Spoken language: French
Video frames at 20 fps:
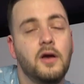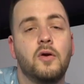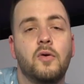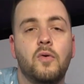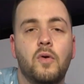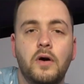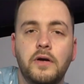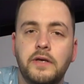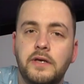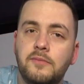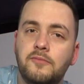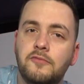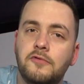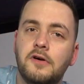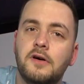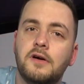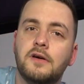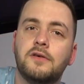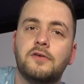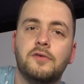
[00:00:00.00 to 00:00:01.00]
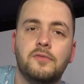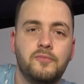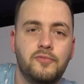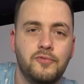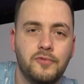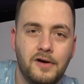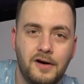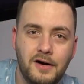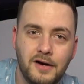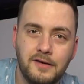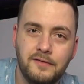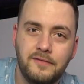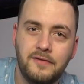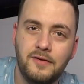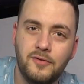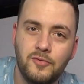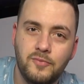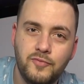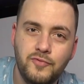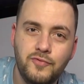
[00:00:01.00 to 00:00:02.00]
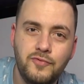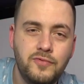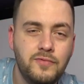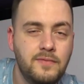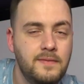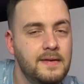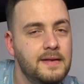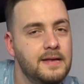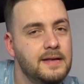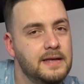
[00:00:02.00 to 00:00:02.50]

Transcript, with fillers: Croyez-moi que pour arriver au bout,